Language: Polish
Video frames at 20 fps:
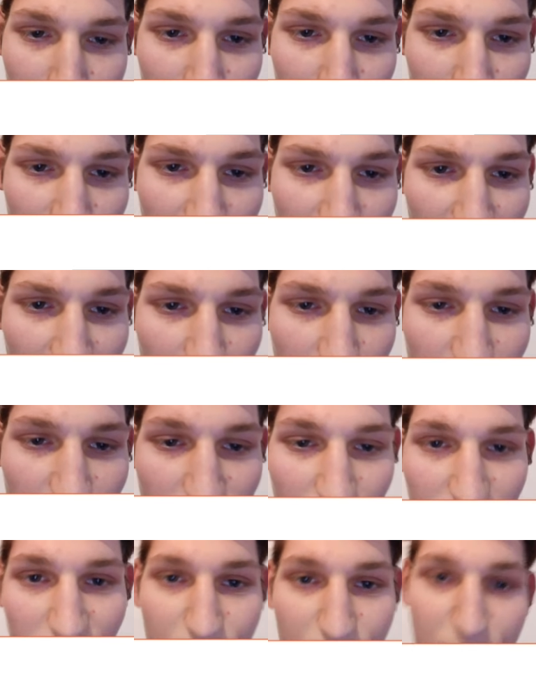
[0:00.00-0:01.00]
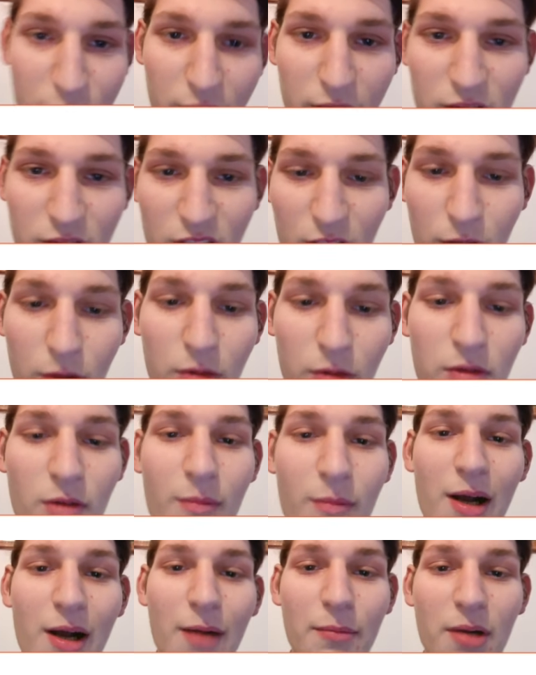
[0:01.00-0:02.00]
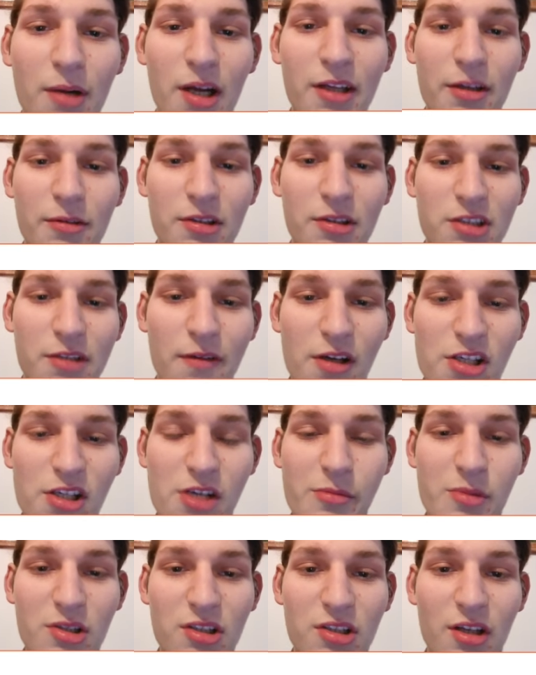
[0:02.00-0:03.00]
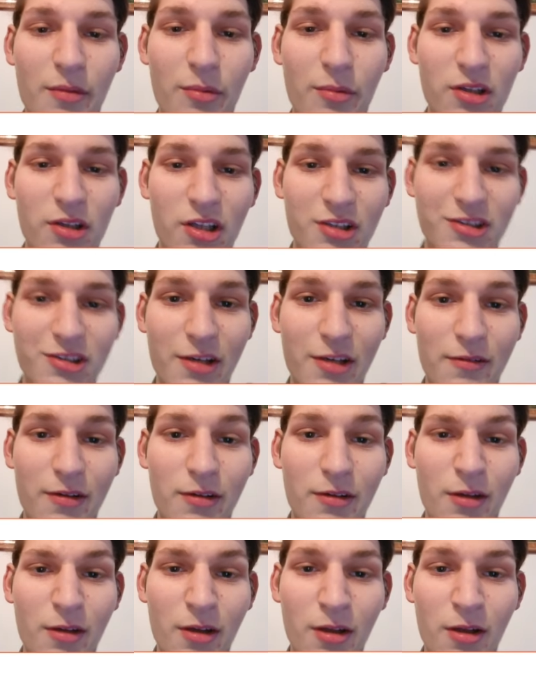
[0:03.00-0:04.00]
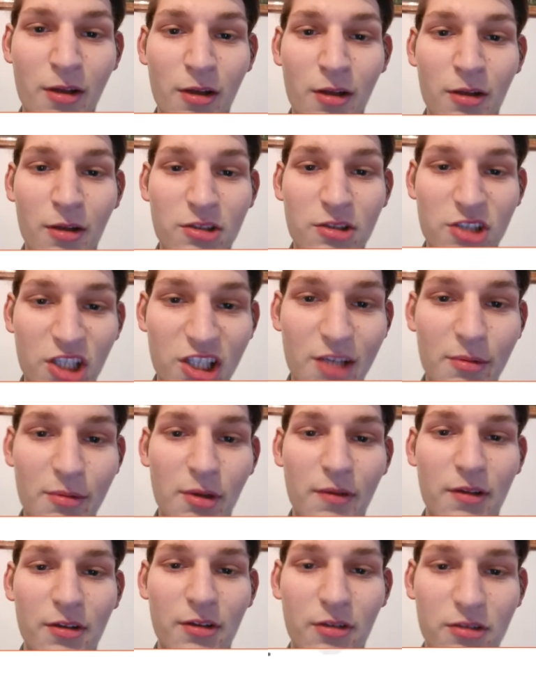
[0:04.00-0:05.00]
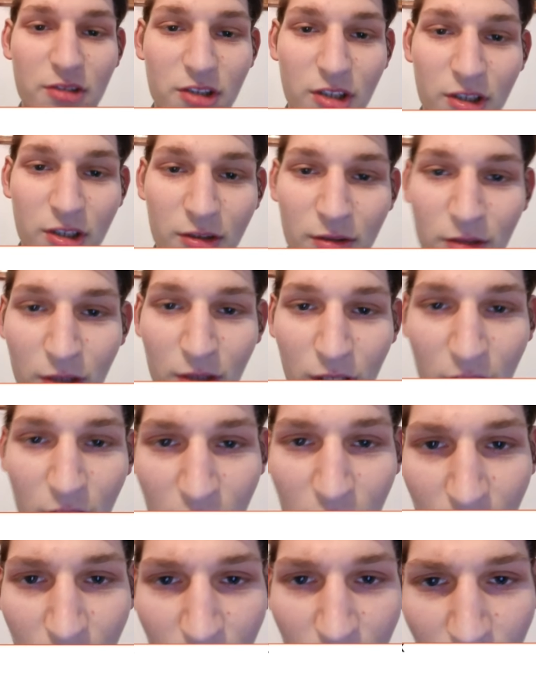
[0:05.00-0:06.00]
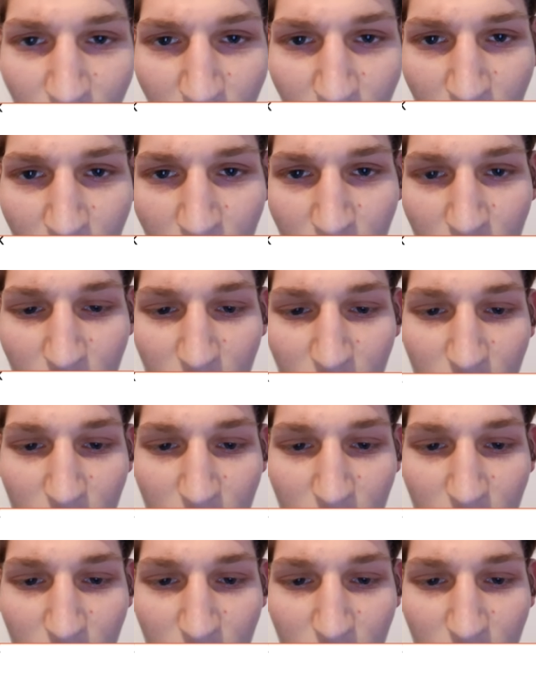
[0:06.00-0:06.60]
Nie, no trzy osoby nie wiedziały. No to mam. Kanał nazywa się Mister Bogdan 7. 7 Lewandowski. E,